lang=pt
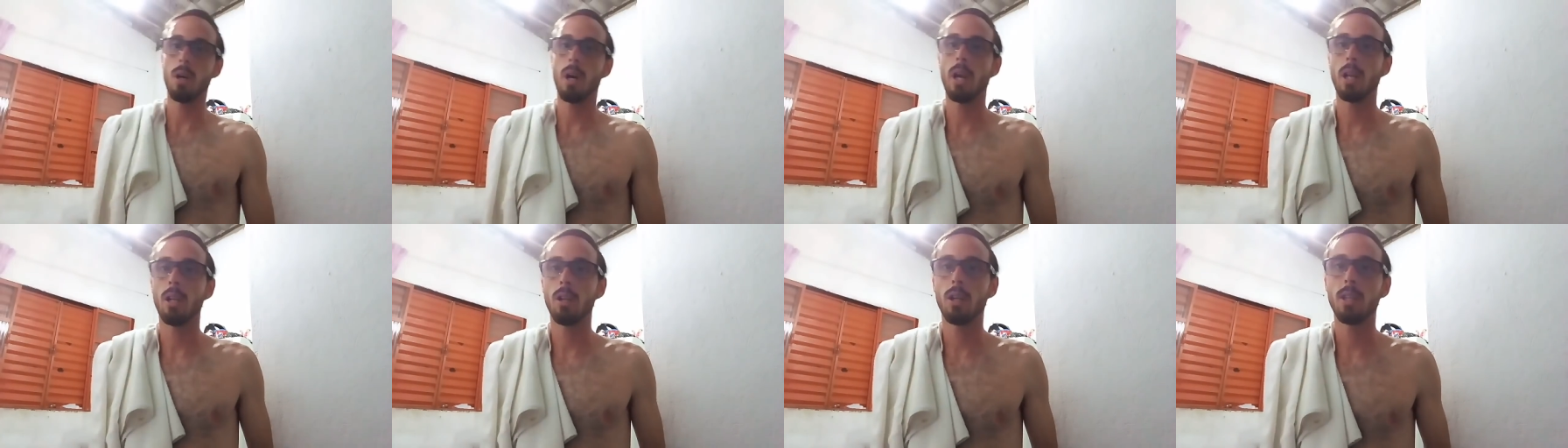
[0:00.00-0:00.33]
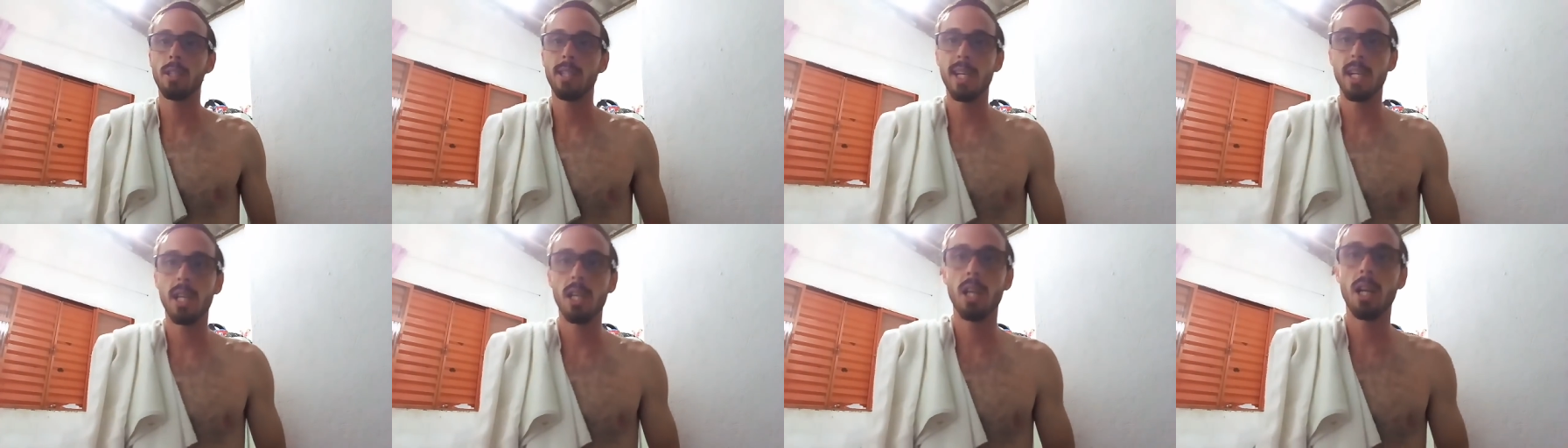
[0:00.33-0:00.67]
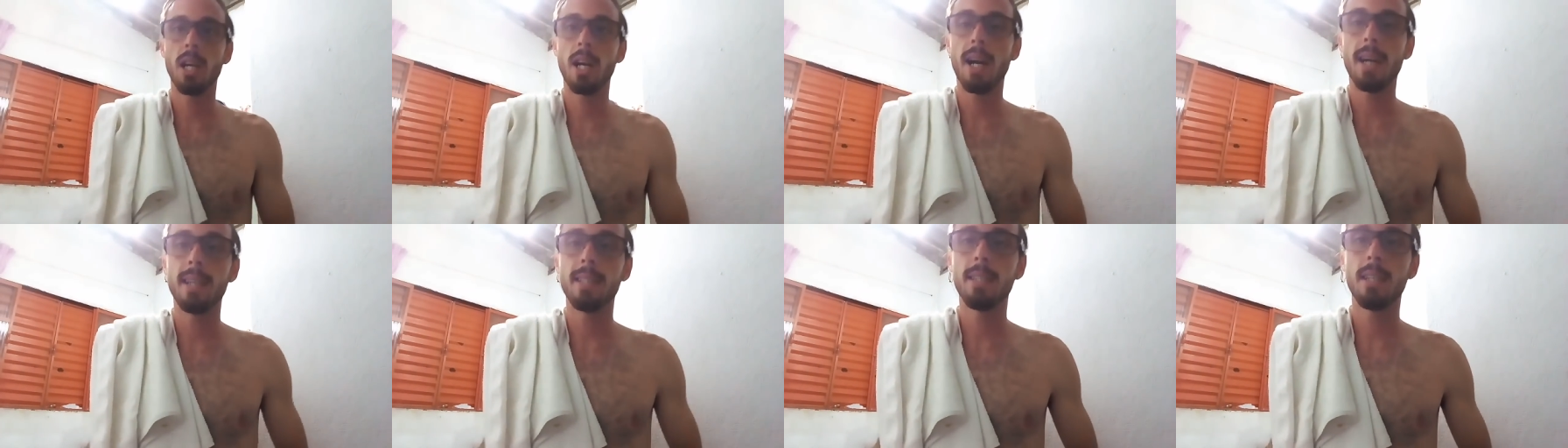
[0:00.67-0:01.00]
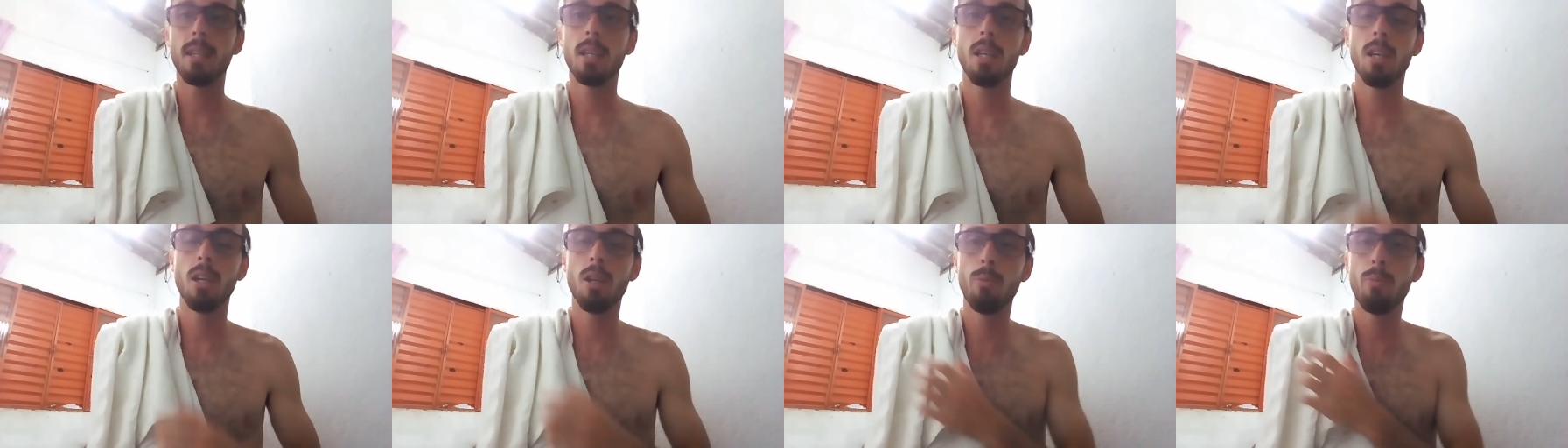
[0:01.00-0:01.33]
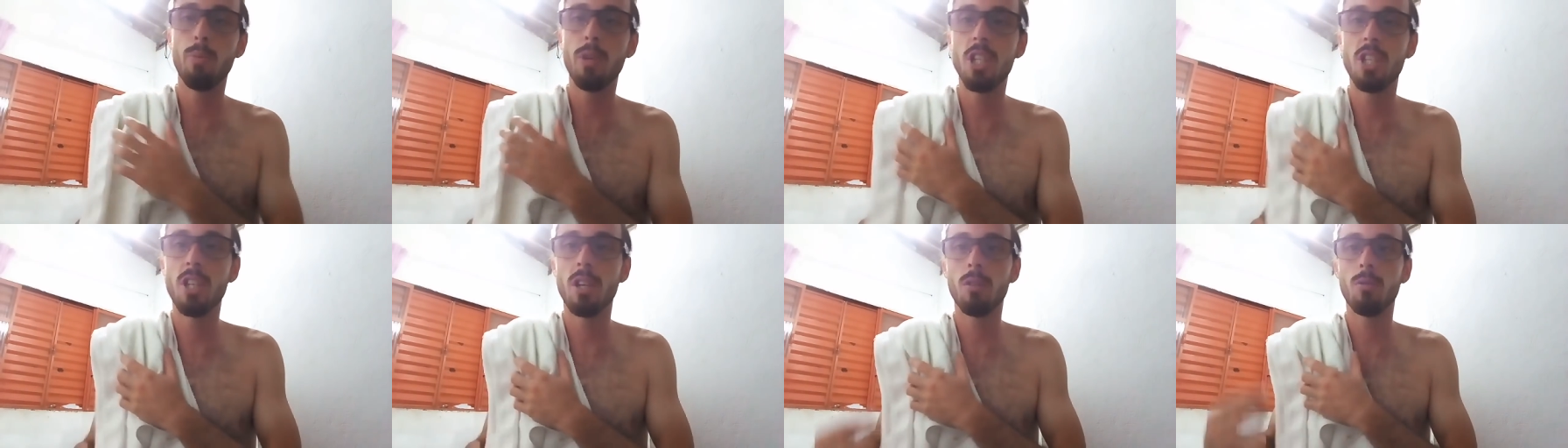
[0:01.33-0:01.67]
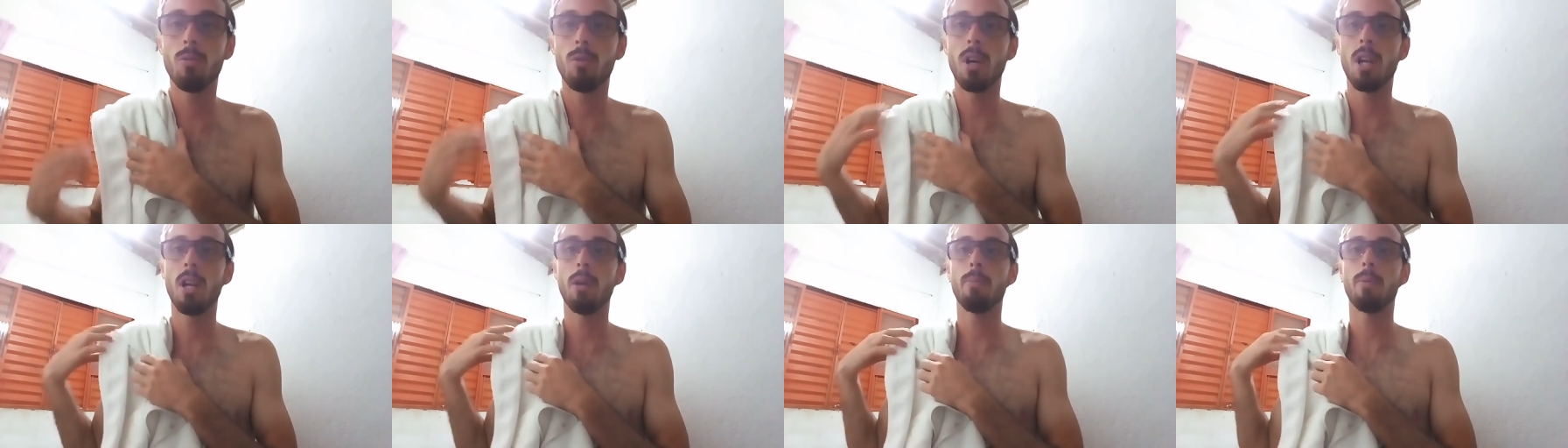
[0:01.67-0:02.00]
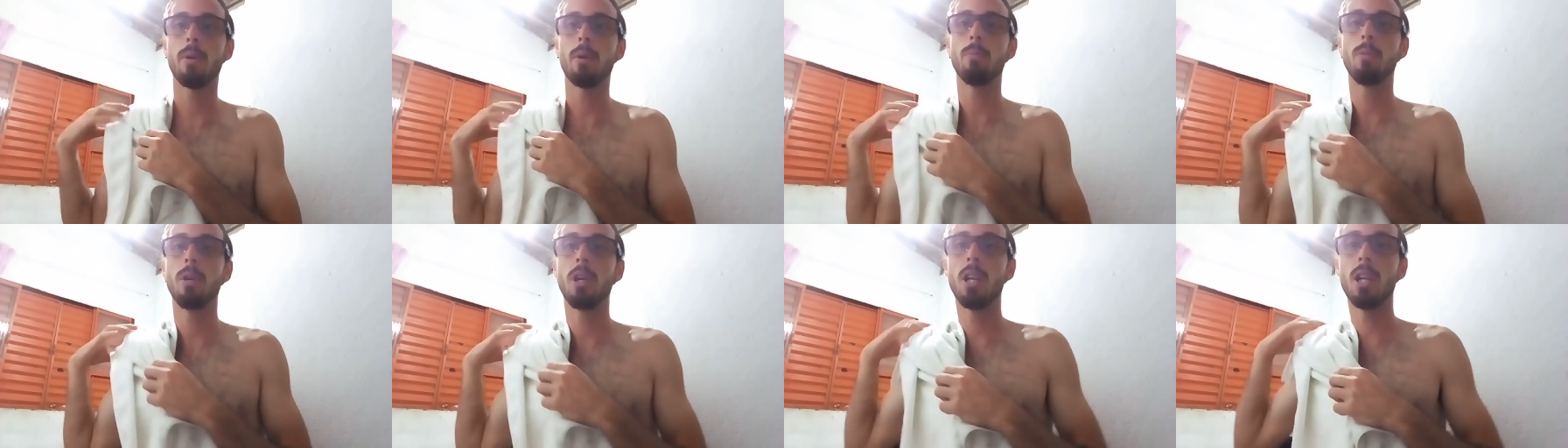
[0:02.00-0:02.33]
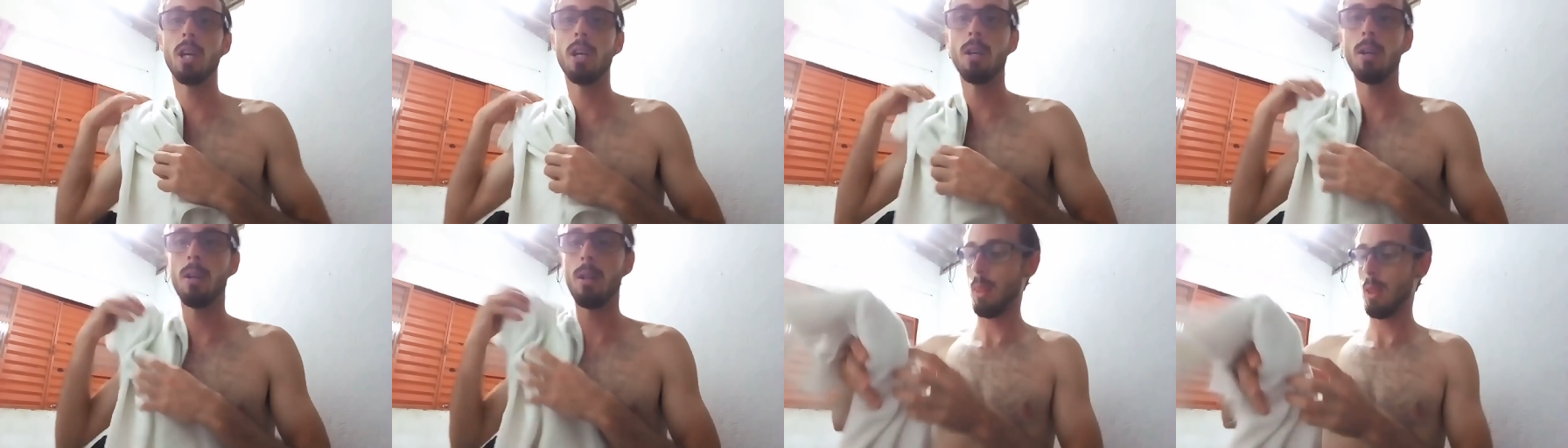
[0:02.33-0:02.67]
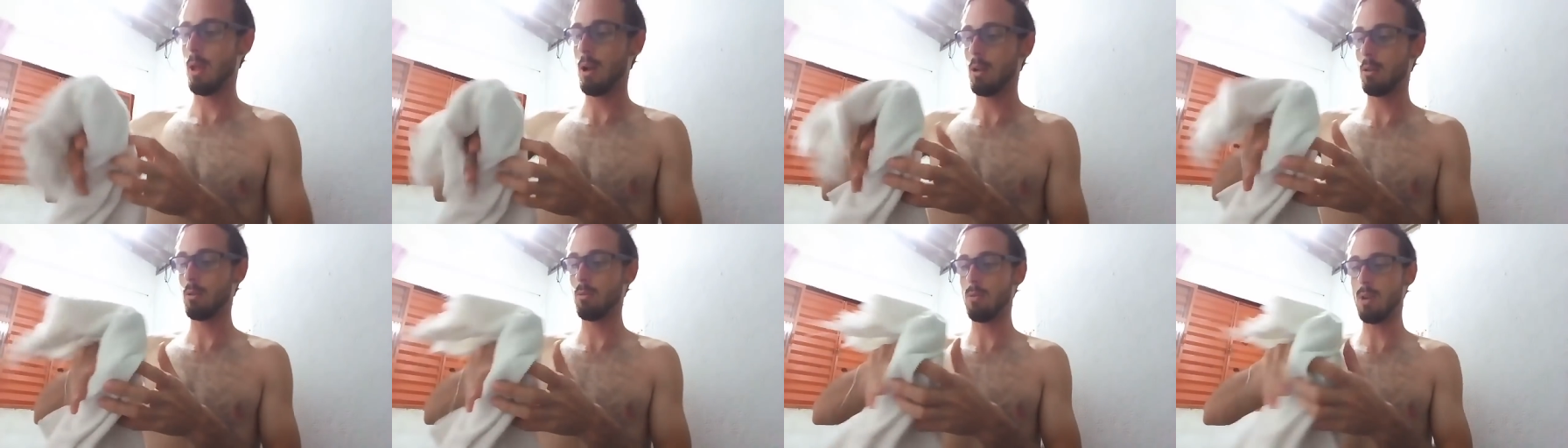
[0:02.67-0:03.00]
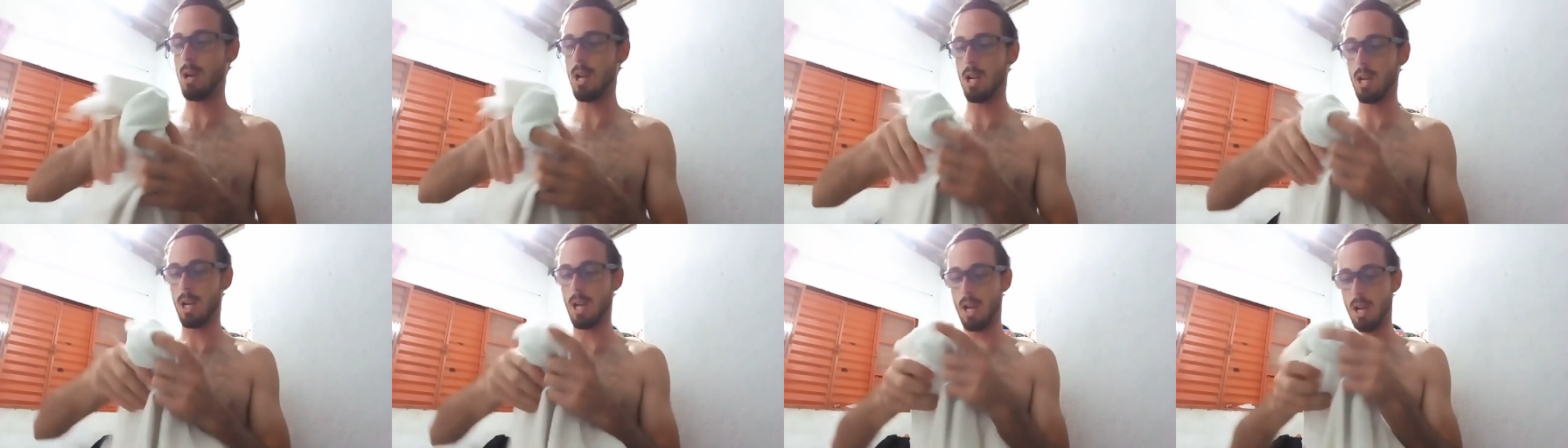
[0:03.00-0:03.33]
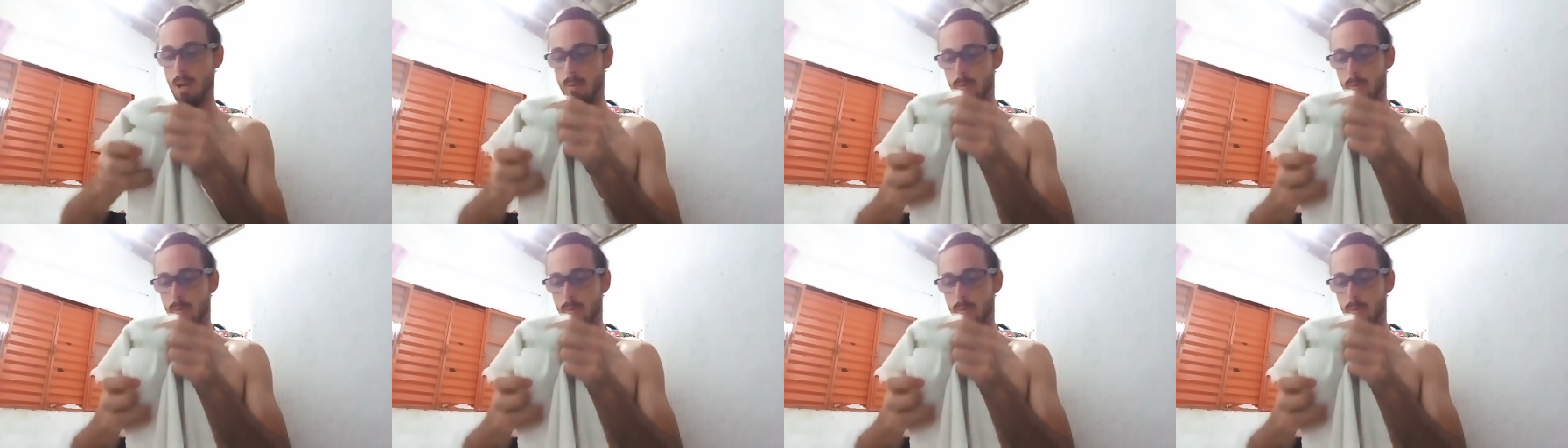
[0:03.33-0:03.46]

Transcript: Aí eu chego em casa aqui pedi a toalha pra mina, é a toalha que